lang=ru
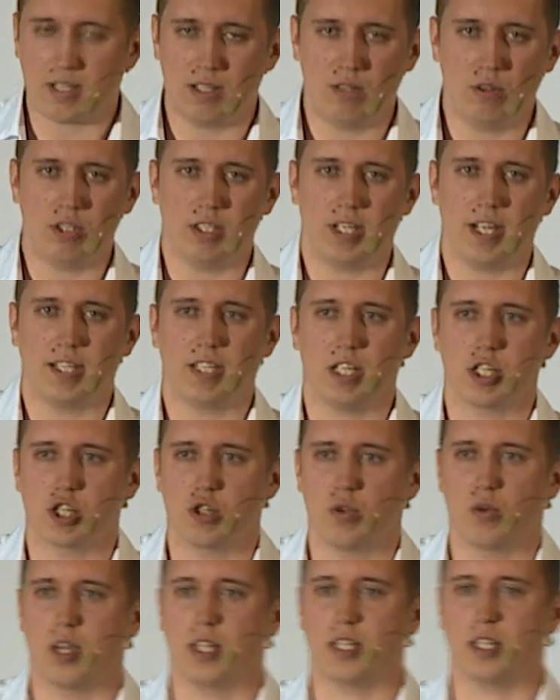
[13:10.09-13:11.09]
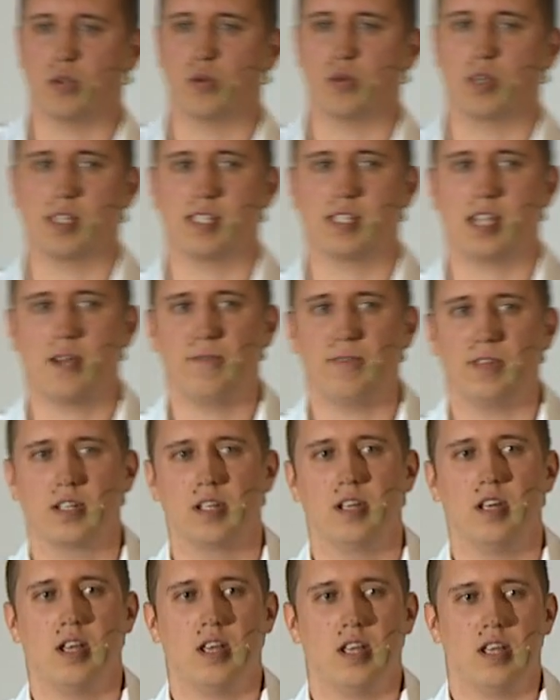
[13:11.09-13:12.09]
Ну и третья штука – это
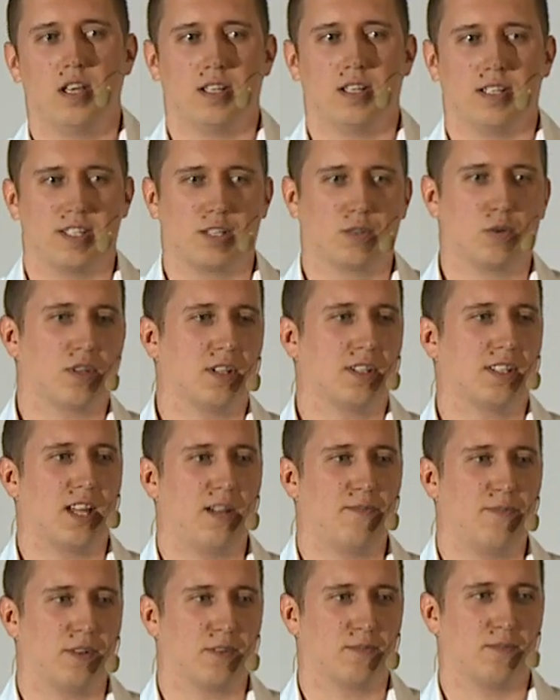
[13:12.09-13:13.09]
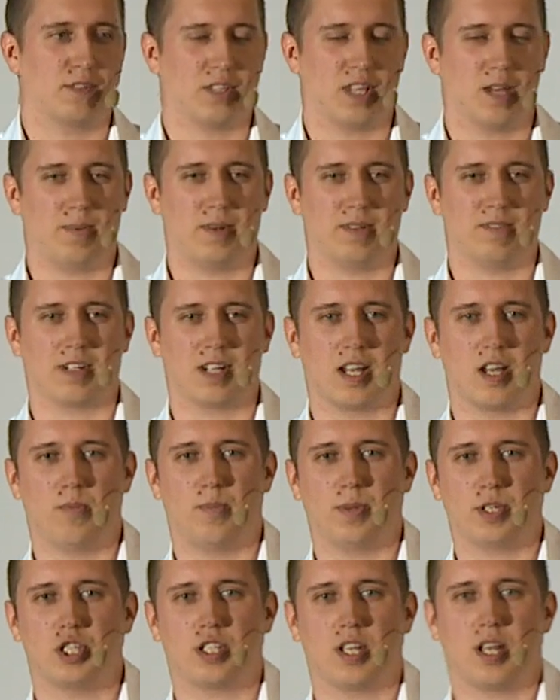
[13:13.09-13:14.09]
куки-стаффинг. За куки-стаффинг вот я
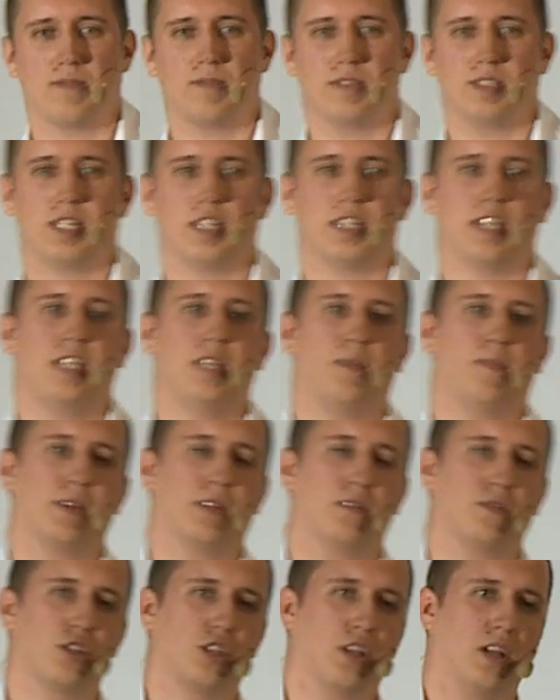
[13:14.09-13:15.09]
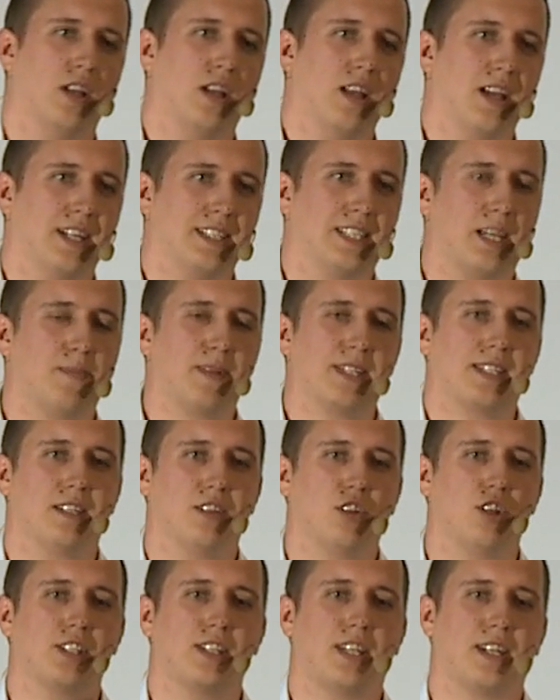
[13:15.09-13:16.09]
предлагаю почитать в интернете, потому что тема, с
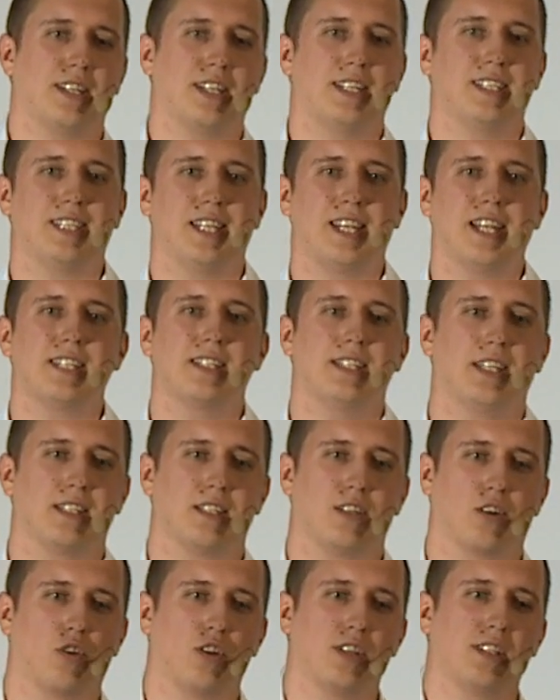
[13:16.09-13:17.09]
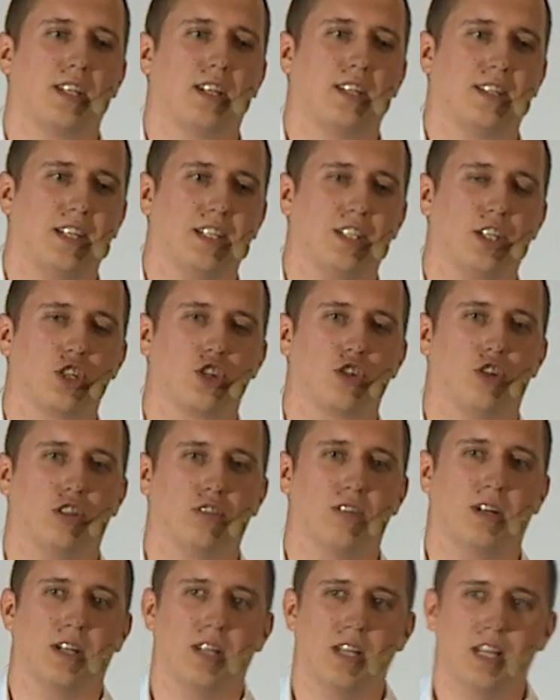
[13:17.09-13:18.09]
одной стороны, интересная, с другой стороны,
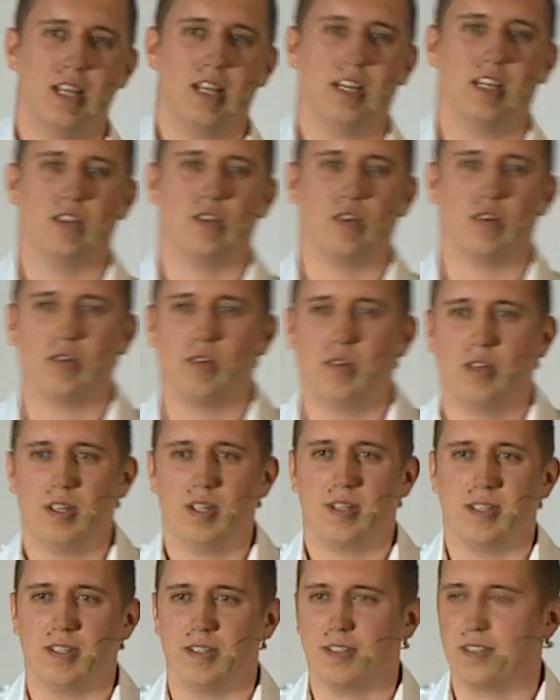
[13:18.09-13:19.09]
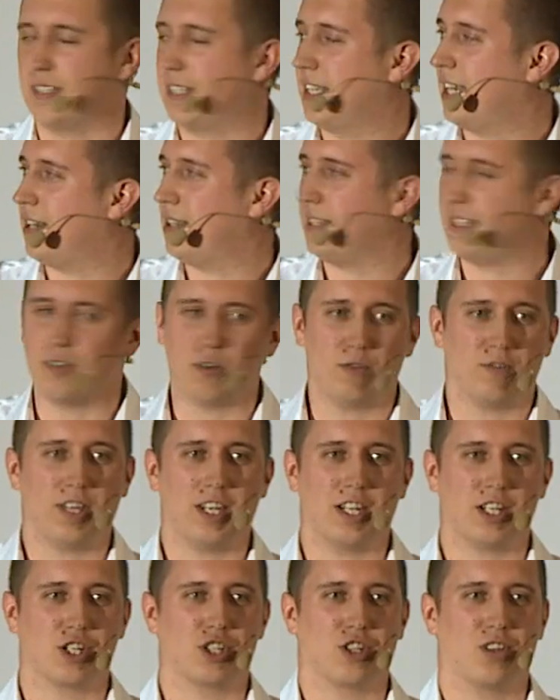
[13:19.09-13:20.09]
тяжелая. Но Э, я не
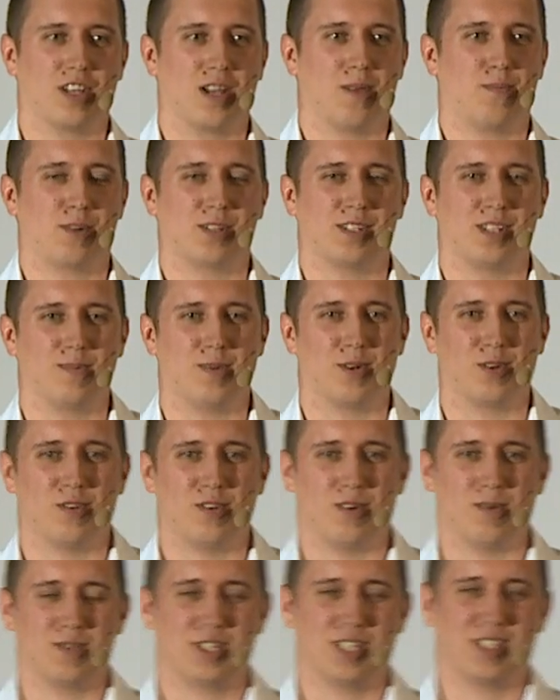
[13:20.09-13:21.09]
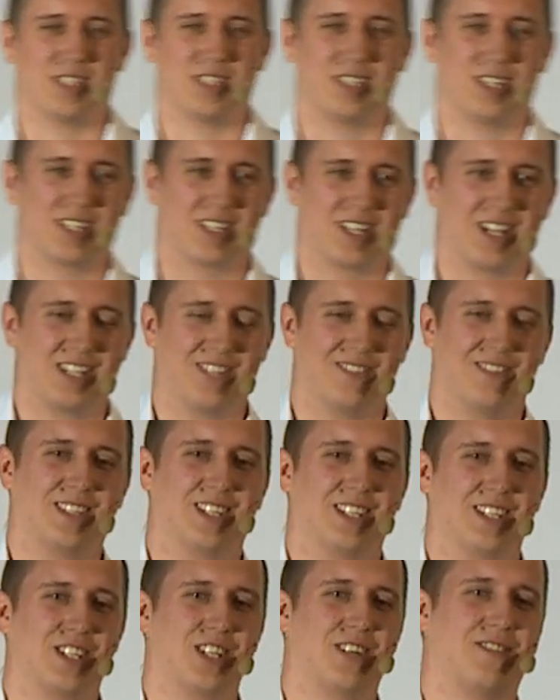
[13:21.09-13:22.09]
уверен, что я просто могу вам сейчас
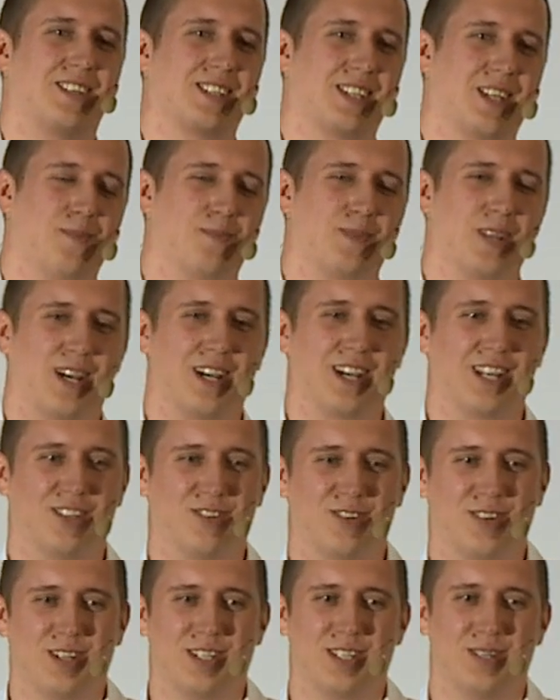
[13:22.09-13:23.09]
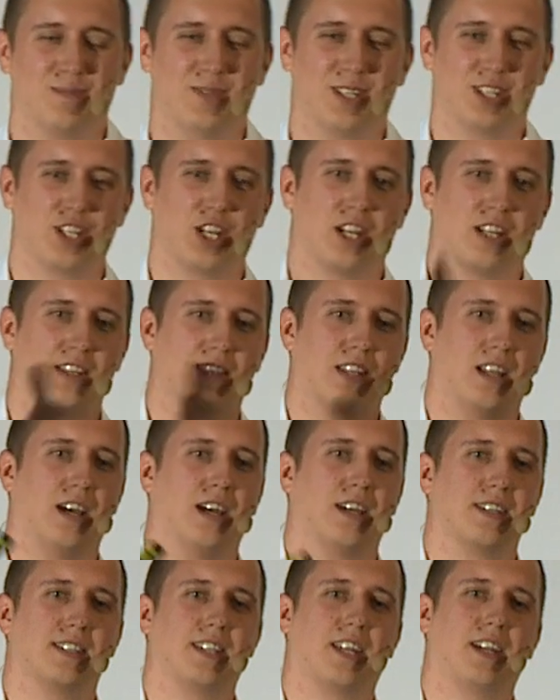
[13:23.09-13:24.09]
рассказывать о JavaScript, которые там лежат
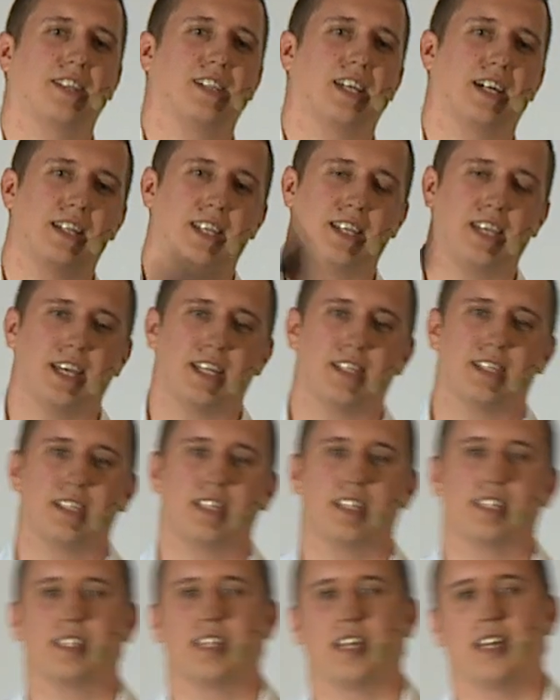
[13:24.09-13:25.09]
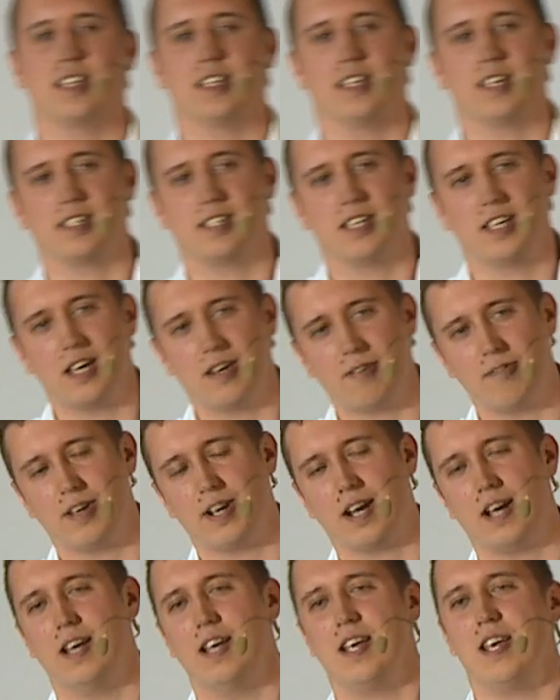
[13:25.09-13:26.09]
на стороне клиента, на стороне
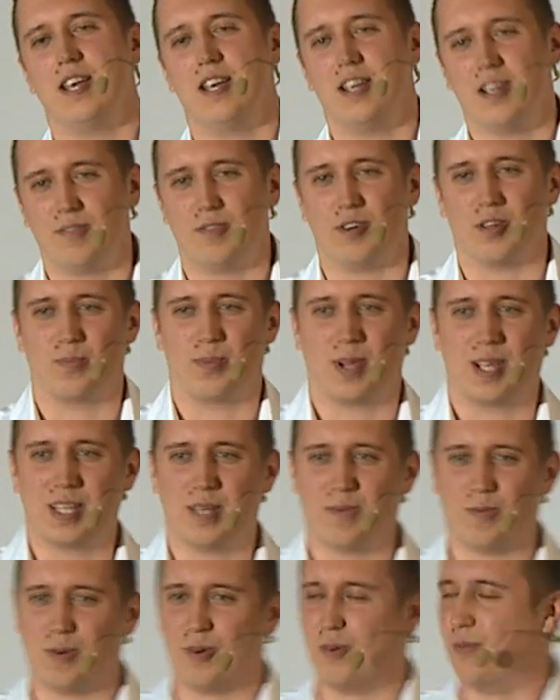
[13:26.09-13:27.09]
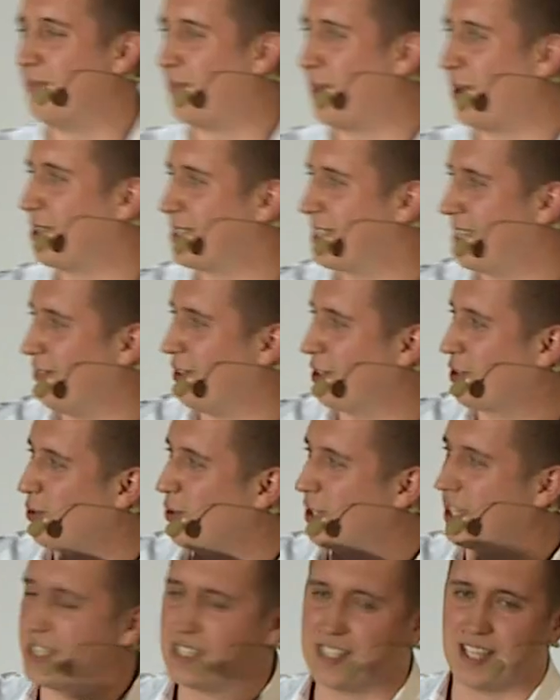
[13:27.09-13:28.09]
сервера. Вот, поэтому просто вот
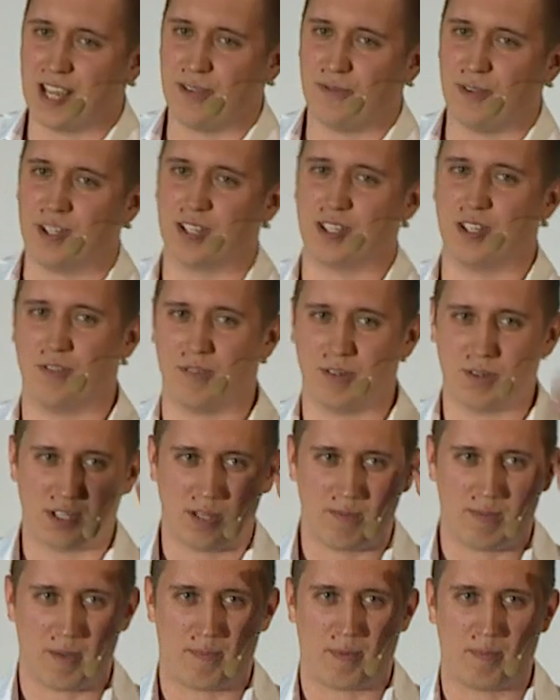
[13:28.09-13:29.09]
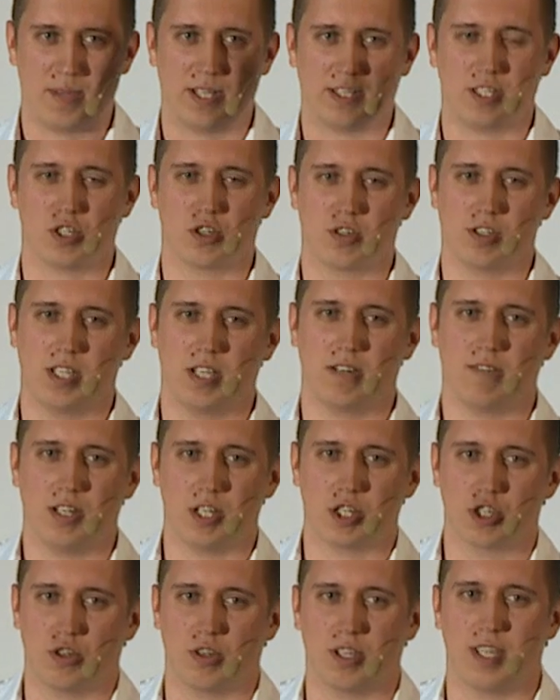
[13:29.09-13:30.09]
куки стаффинг. но вы у себя пометочку
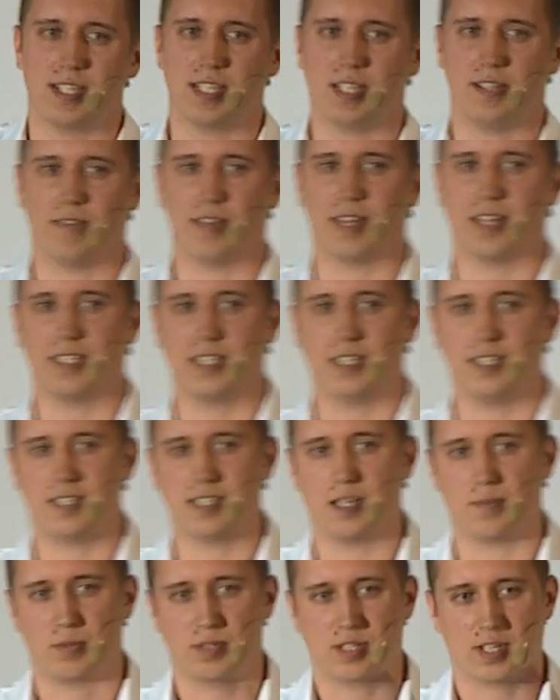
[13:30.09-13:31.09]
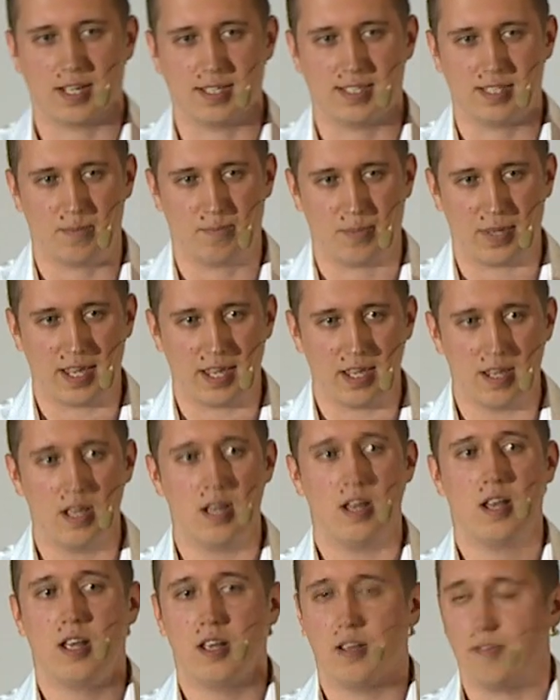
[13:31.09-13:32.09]
сделали, что если вы хотите запускать CPA,
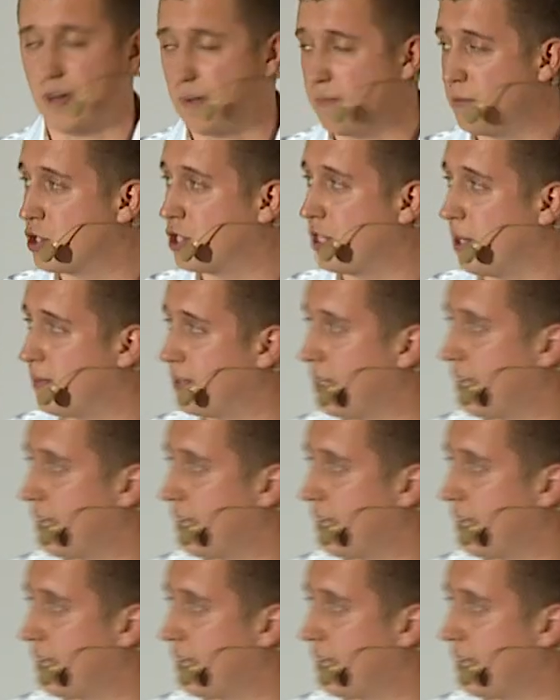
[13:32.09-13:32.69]
вам нужно